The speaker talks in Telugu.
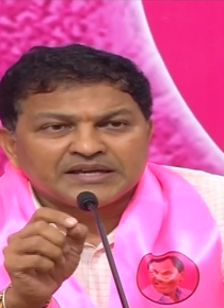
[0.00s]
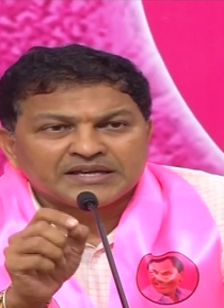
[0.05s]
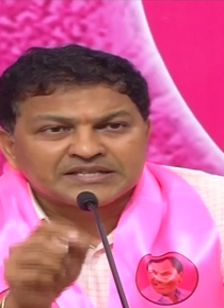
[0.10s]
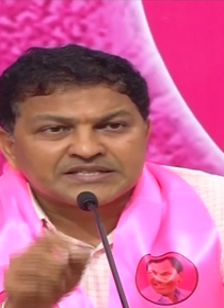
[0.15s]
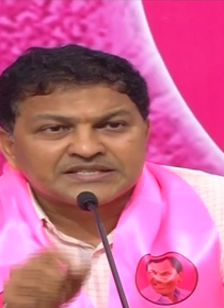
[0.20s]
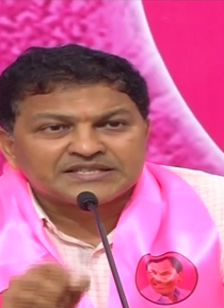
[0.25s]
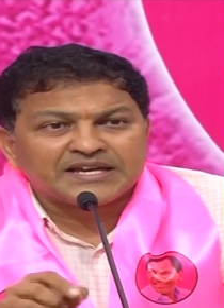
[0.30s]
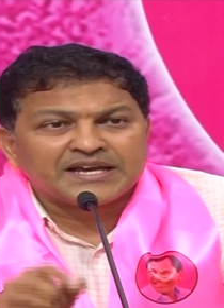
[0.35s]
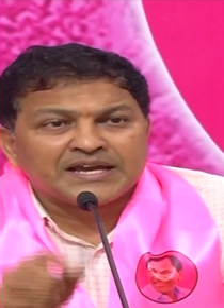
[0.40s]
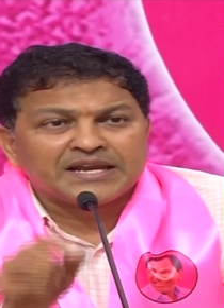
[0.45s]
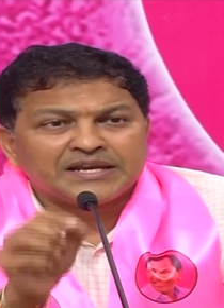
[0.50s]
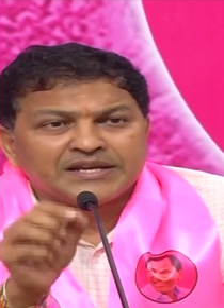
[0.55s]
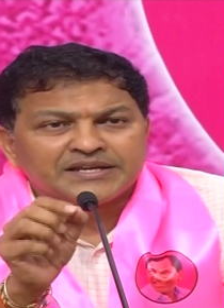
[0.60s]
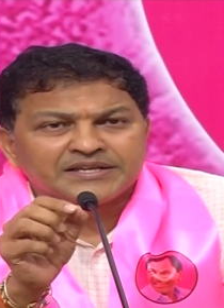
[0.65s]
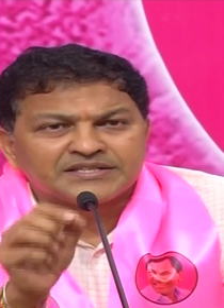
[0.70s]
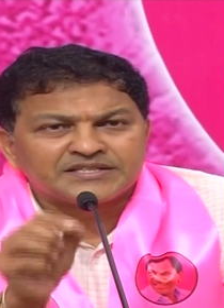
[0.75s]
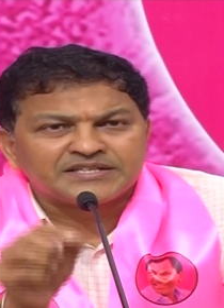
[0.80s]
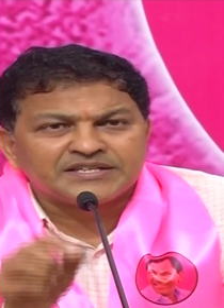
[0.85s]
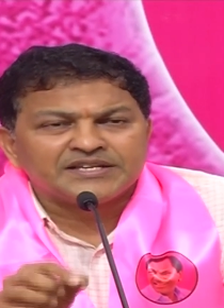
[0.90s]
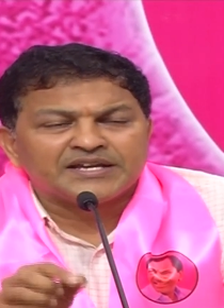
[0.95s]
ఎస్ఐఎల్ని
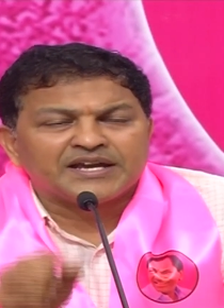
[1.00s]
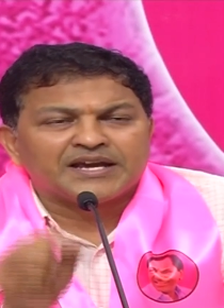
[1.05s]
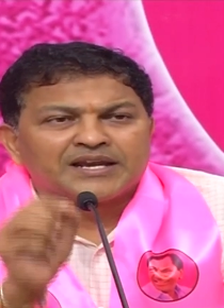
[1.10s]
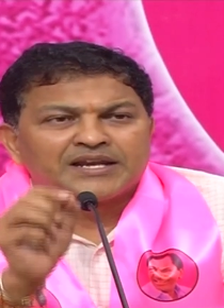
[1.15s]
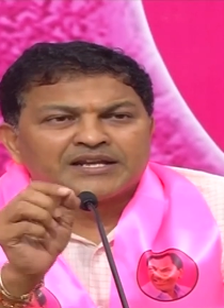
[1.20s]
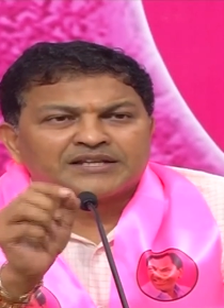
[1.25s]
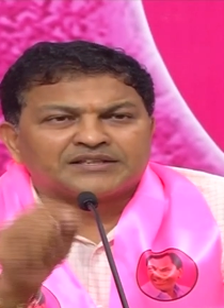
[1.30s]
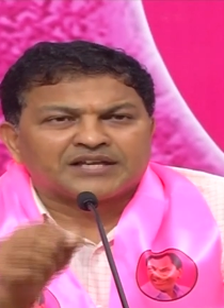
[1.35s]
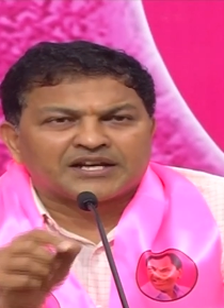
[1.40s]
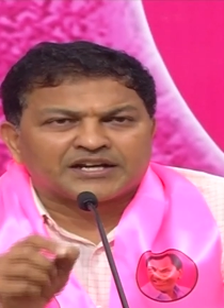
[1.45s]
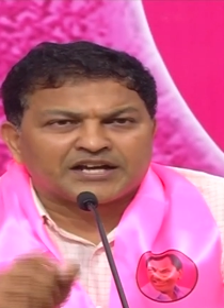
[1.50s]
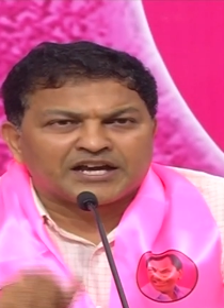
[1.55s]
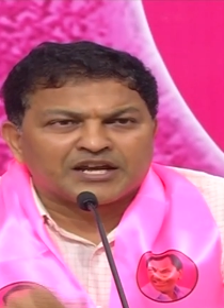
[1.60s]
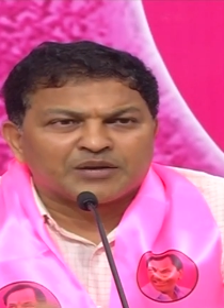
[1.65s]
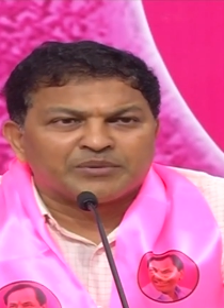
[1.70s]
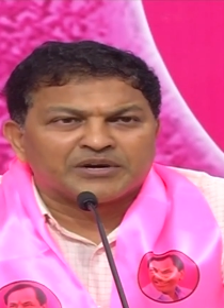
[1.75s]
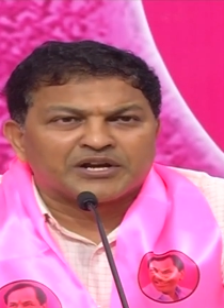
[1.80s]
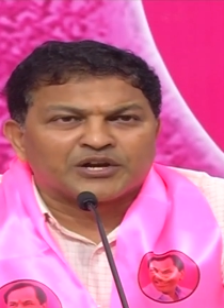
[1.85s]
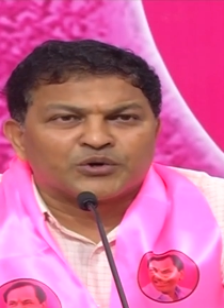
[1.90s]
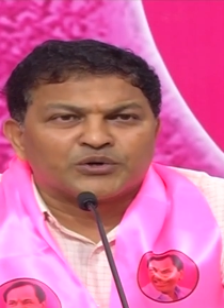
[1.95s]
సిఐఎల్ని
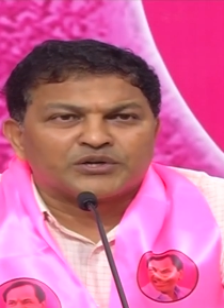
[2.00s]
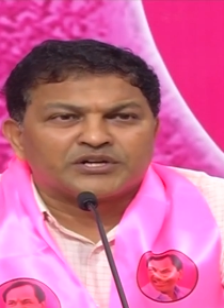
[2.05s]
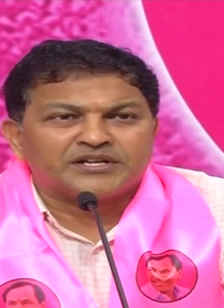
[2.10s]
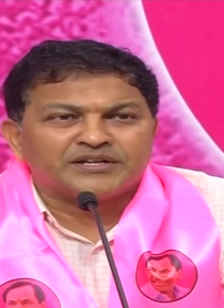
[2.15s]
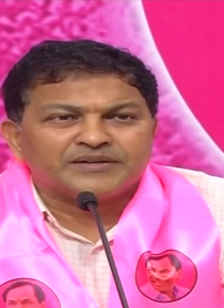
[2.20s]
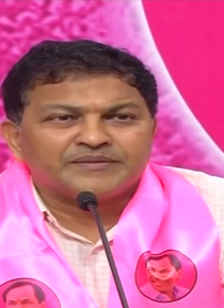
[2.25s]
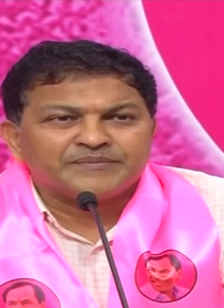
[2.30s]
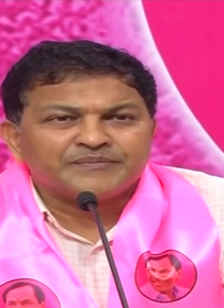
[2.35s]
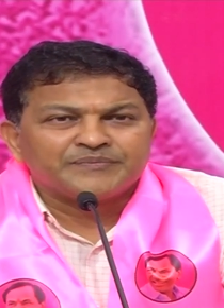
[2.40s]
తలకాయలు పగలగొట్టి